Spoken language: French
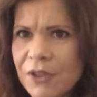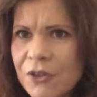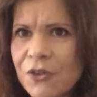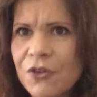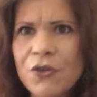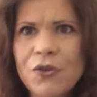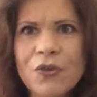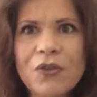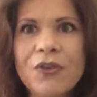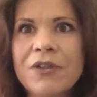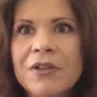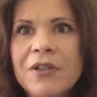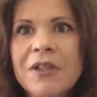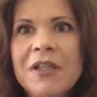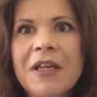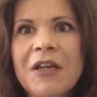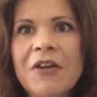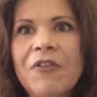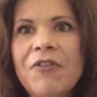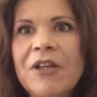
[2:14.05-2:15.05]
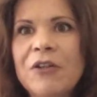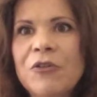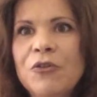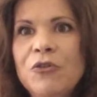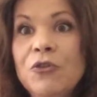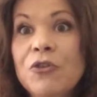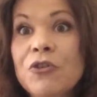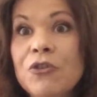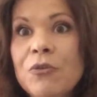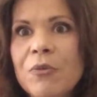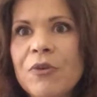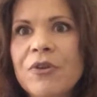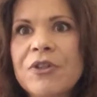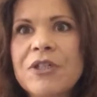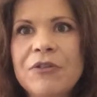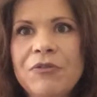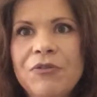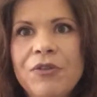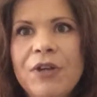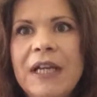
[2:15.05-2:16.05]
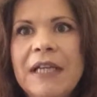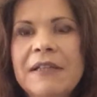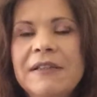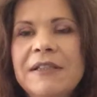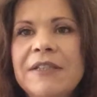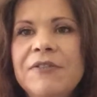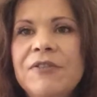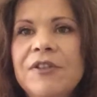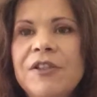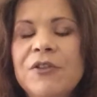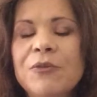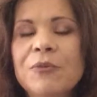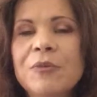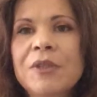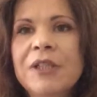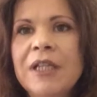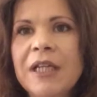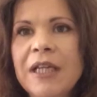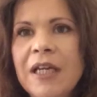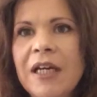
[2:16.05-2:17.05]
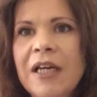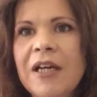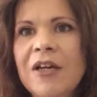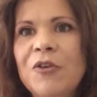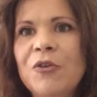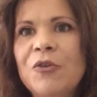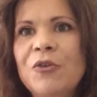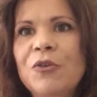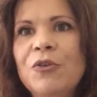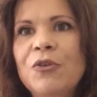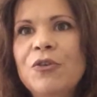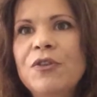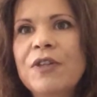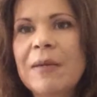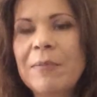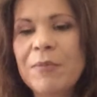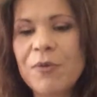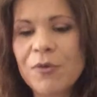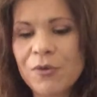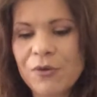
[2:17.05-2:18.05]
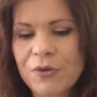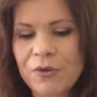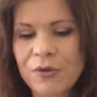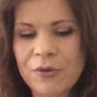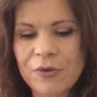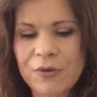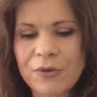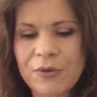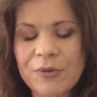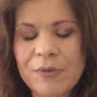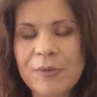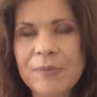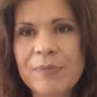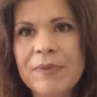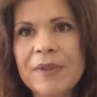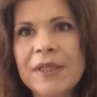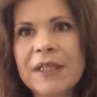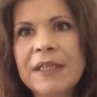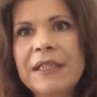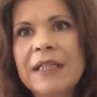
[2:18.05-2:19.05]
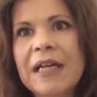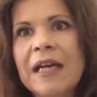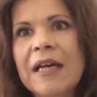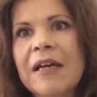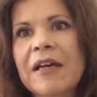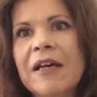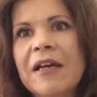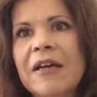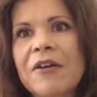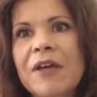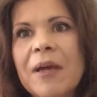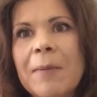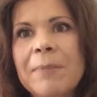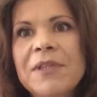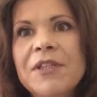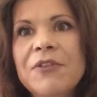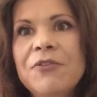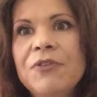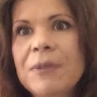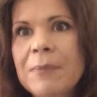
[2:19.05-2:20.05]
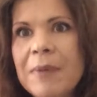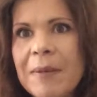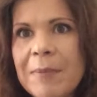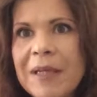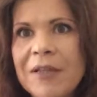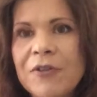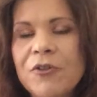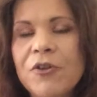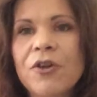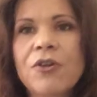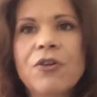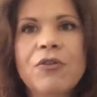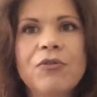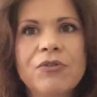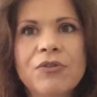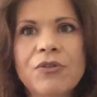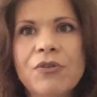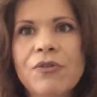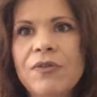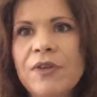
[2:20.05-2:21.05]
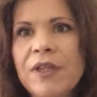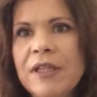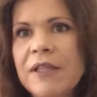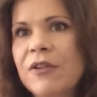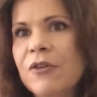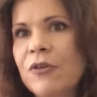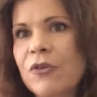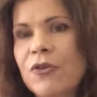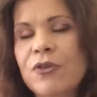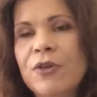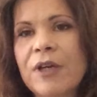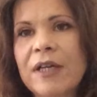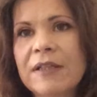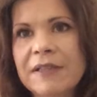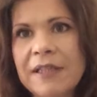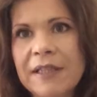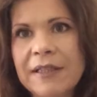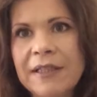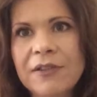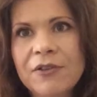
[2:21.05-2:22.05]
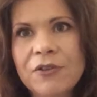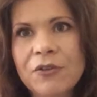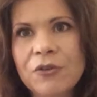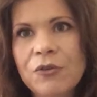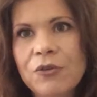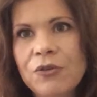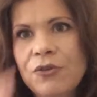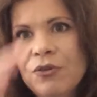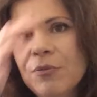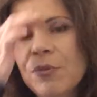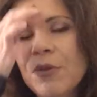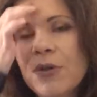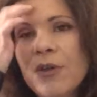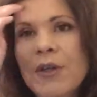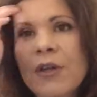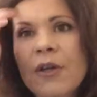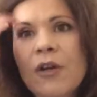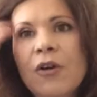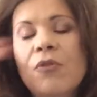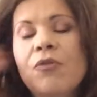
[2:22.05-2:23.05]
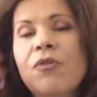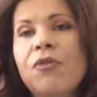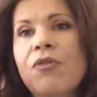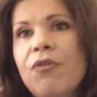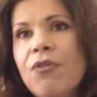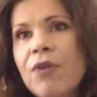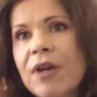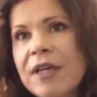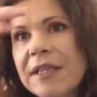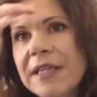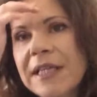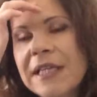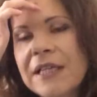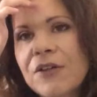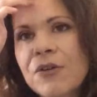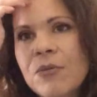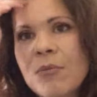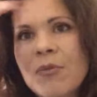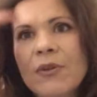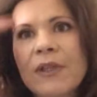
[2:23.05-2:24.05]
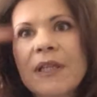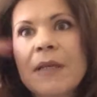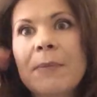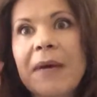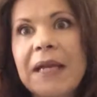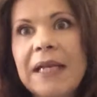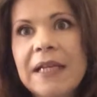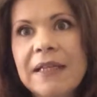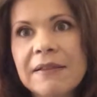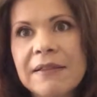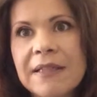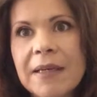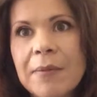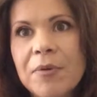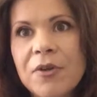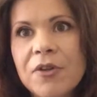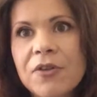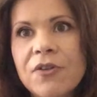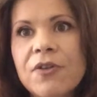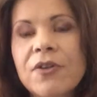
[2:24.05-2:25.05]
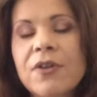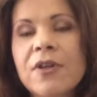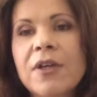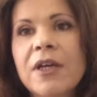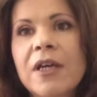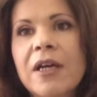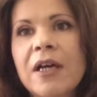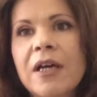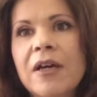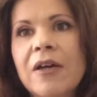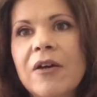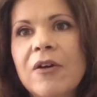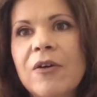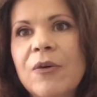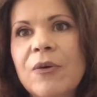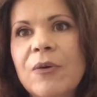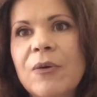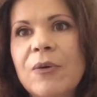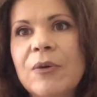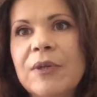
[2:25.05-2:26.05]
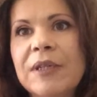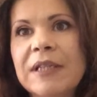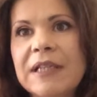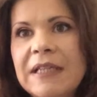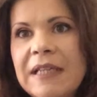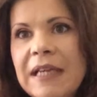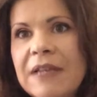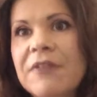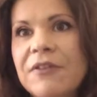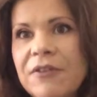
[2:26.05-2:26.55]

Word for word: choses, enfin de documents que j'ai vus à la télévision. Euh, notamment, il y a un, petit film amateur que vous trouvez sur Internet, sur YouTube, vous voyez comment des baleines à bosse, euh, qui est